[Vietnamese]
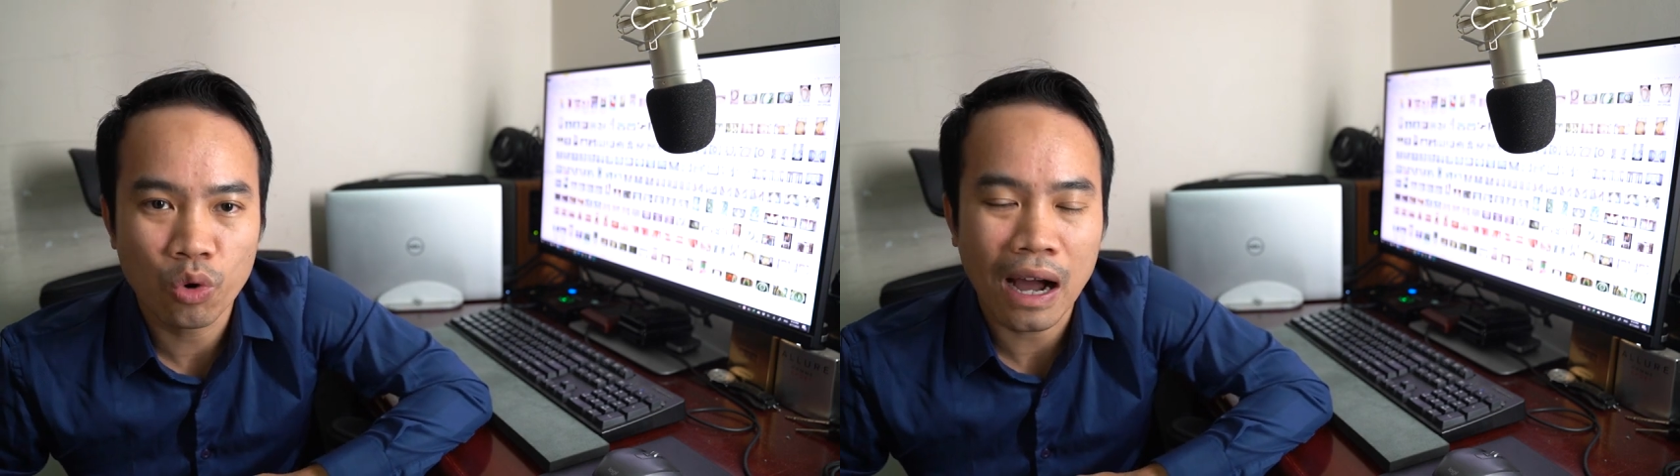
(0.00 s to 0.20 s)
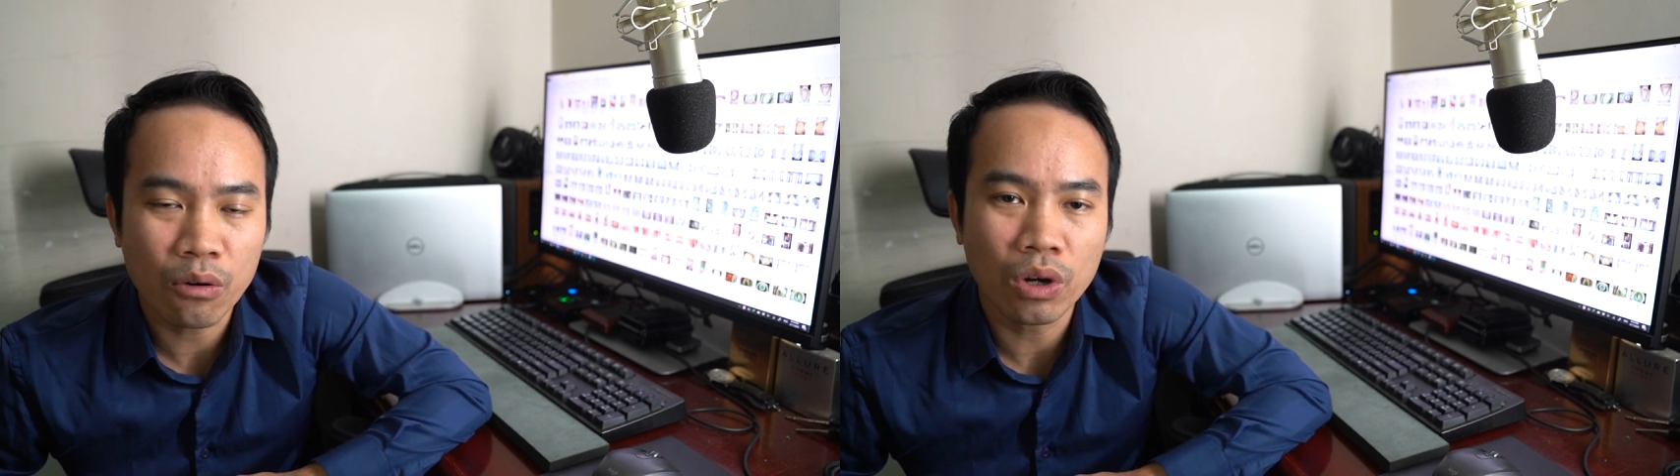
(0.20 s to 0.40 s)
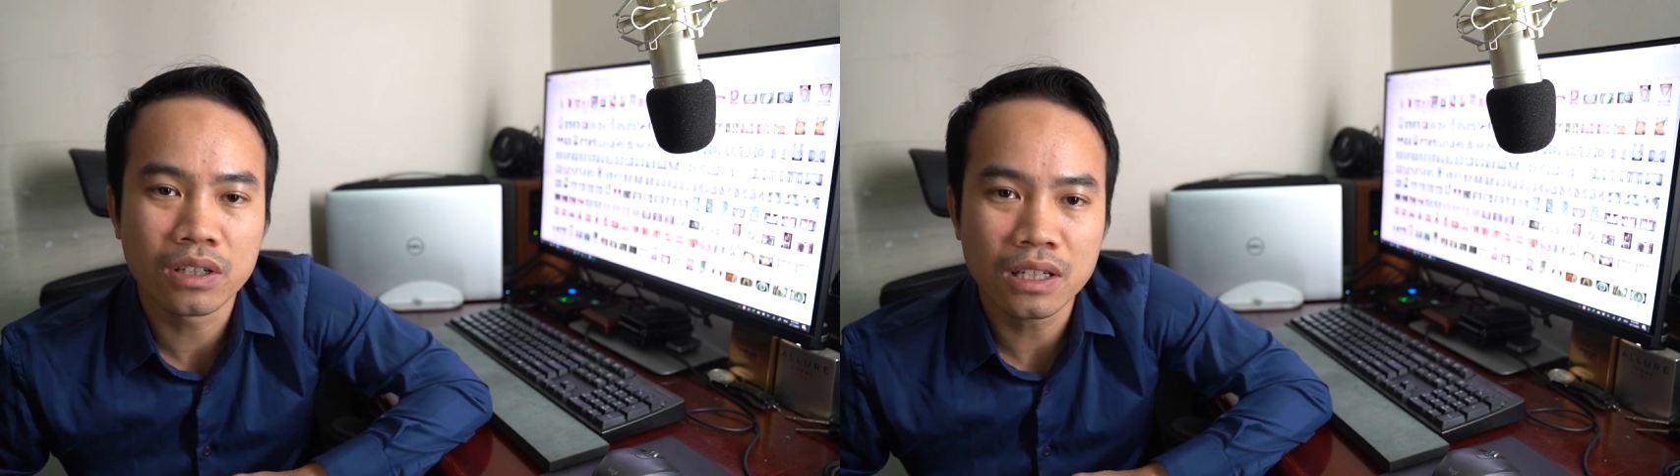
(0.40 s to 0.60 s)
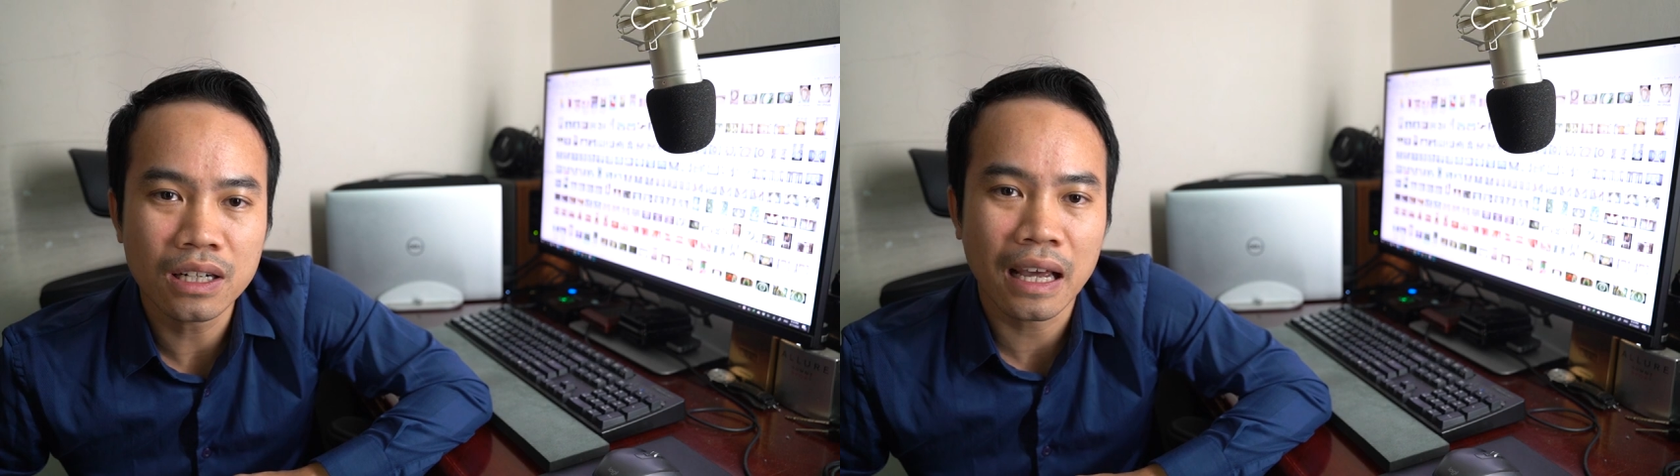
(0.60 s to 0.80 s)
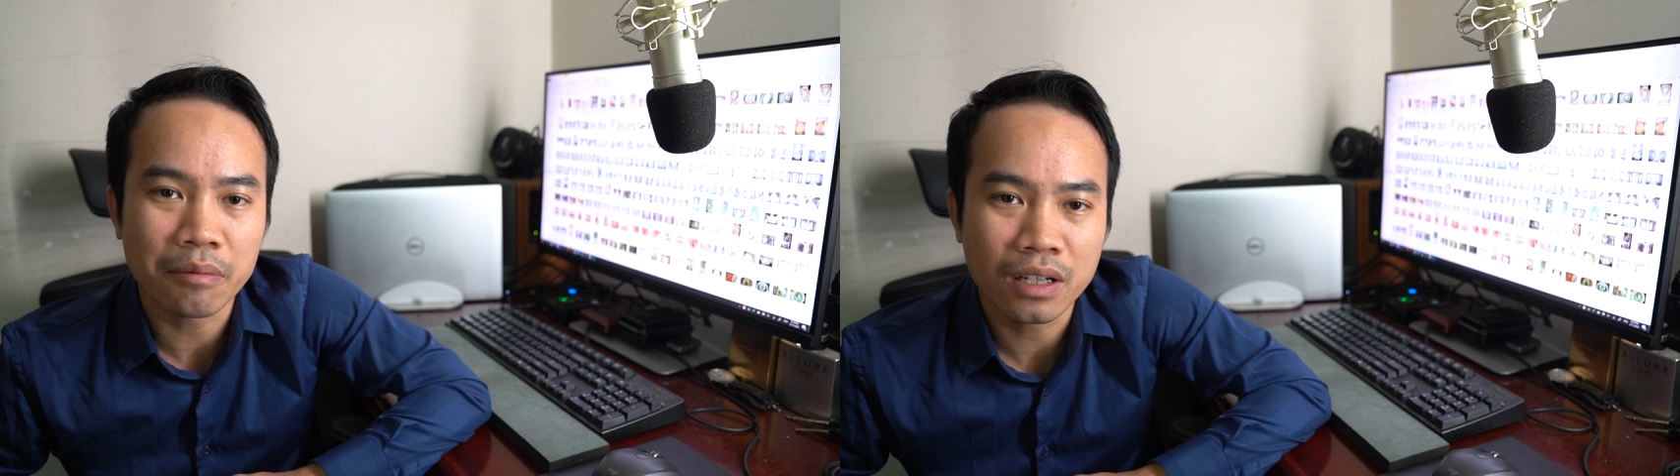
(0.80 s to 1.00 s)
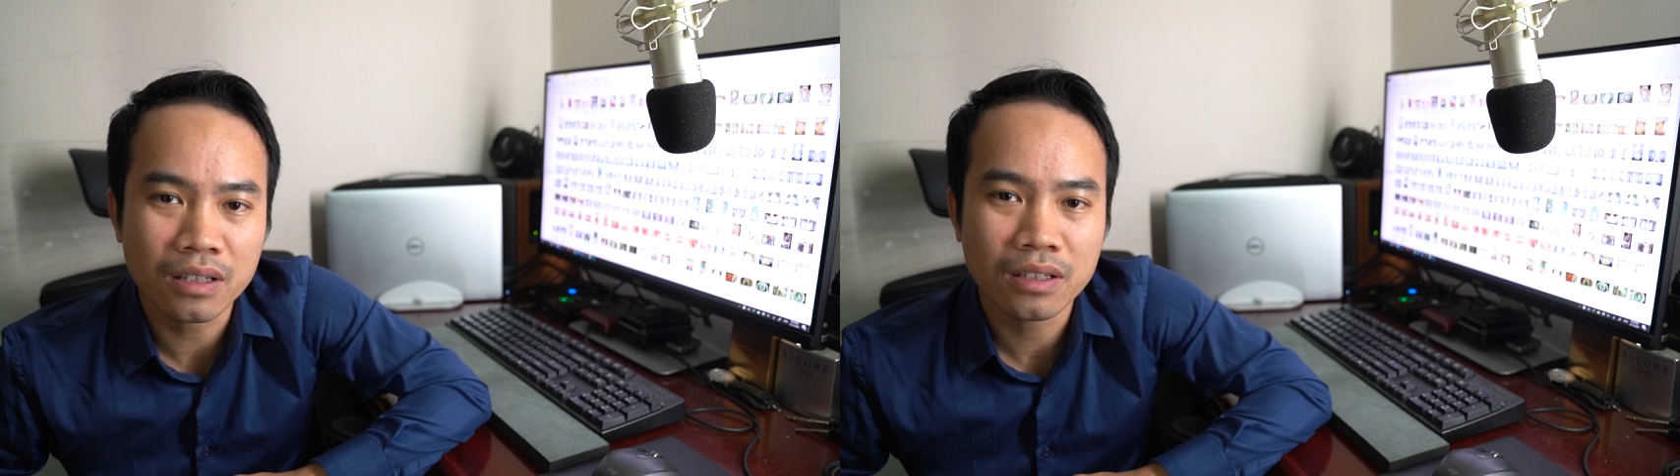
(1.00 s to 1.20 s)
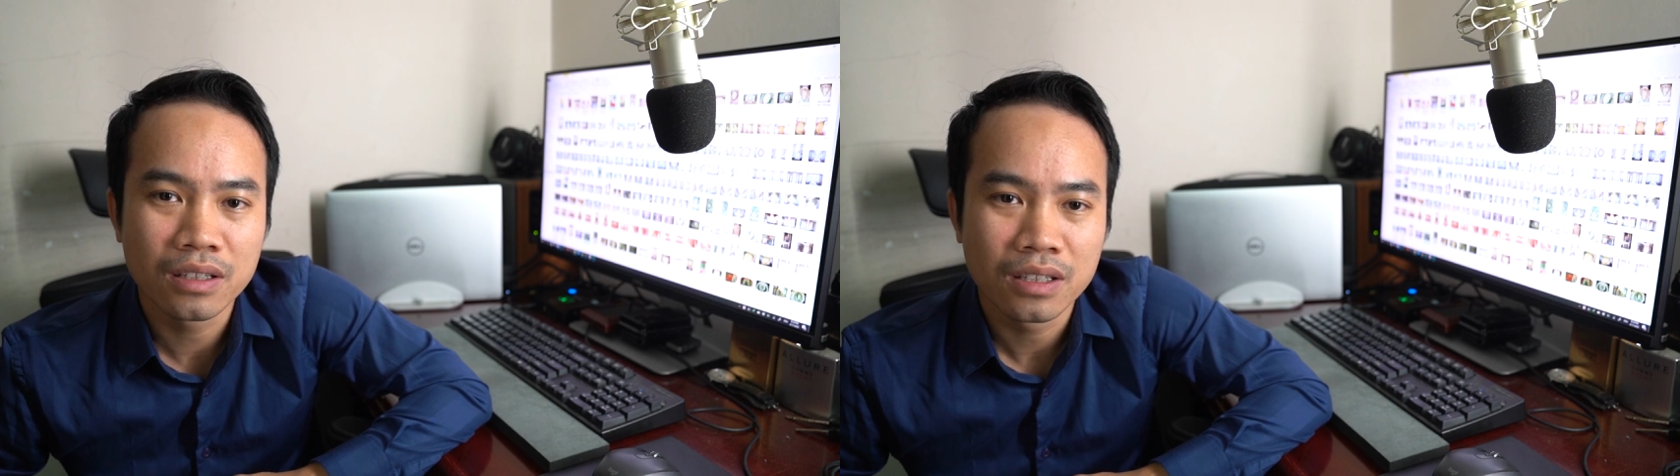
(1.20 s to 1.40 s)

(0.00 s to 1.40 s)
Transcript: bộ áo quần rất là đẹp đấy